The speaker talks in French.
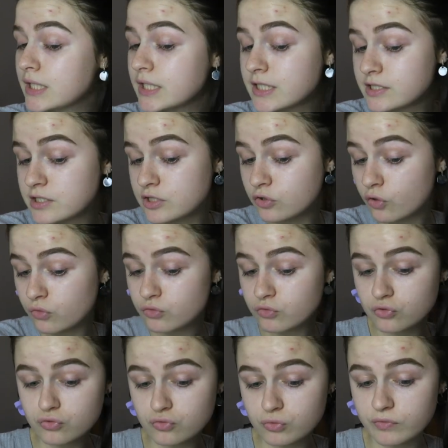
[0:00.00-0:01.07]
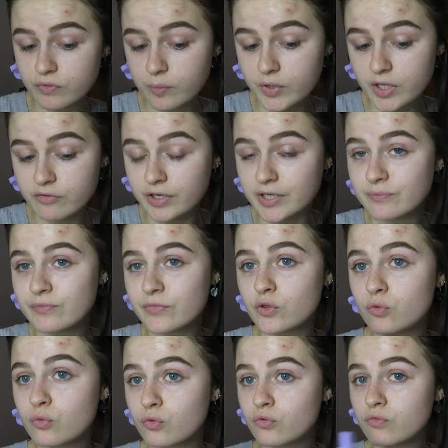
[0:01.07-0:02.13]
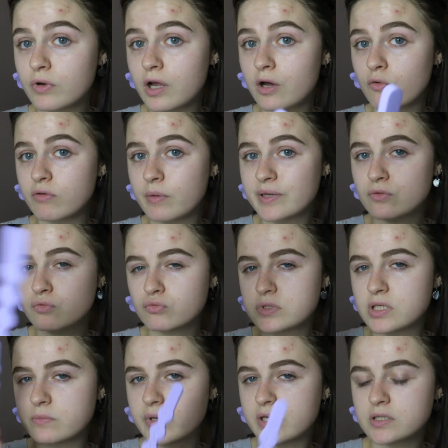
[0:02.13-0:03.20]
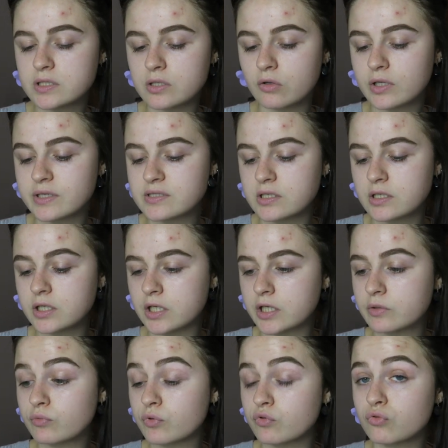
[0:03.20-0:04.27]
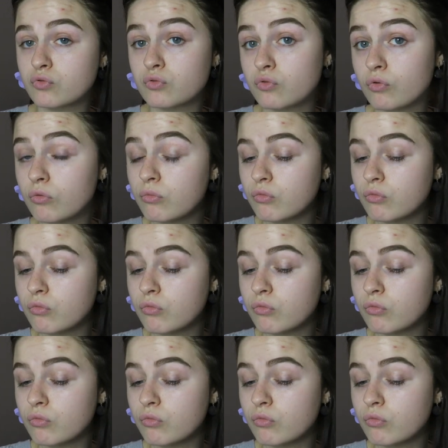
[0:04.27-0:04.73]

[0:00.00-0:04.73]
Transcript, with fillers: Et sinon, je suis vraiment navrée. Donc voilà, on va mettre toute cette partie en accéléré parce que